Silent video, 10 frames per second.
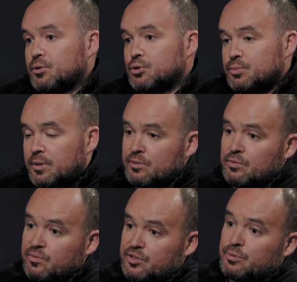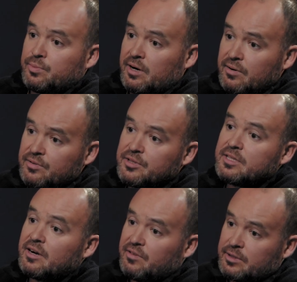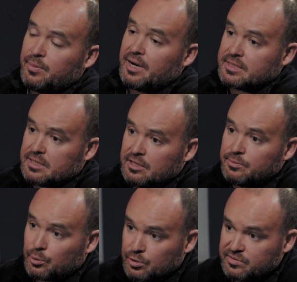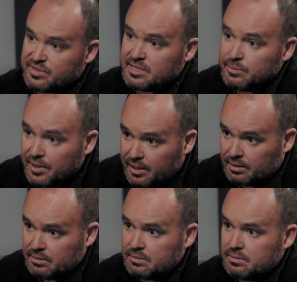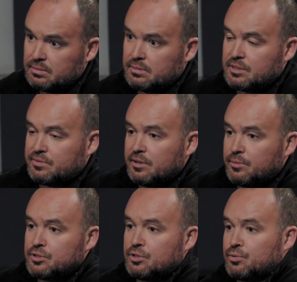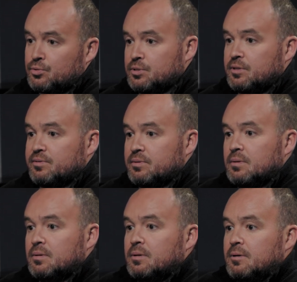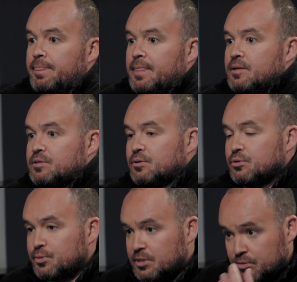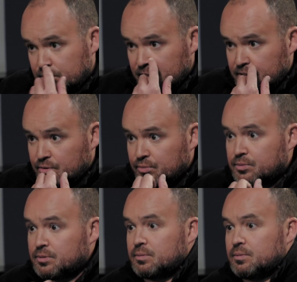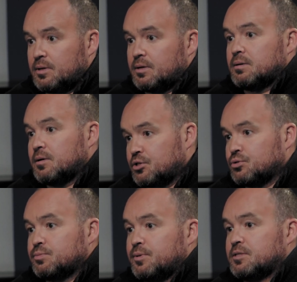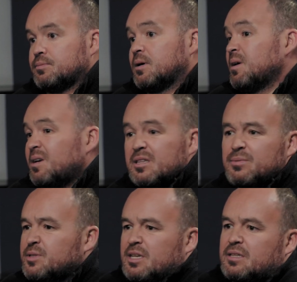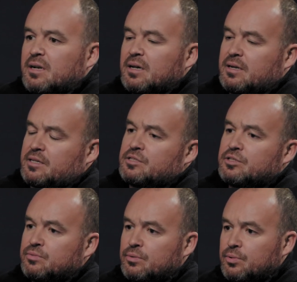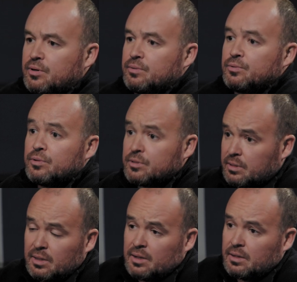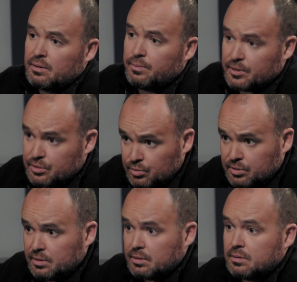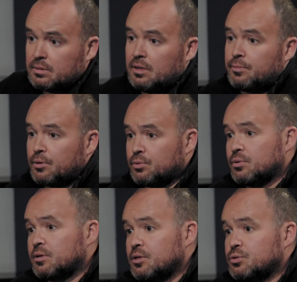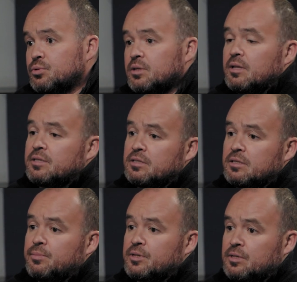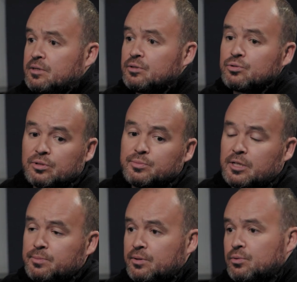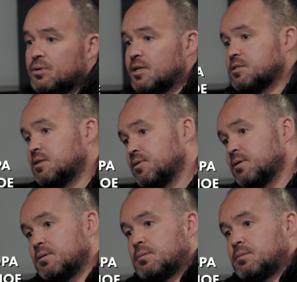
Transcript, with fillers: предусматривает ваше право не давать показания против себя и своих близких родственников? Люди после этого начинали задумываться, говорят, да, хорошо, спасибо. Это эмоциональная краса, ничего более. Но это, по сути, для прокурора, для судьи это латентное признание. Это кто, на 51-го? Классно, давай.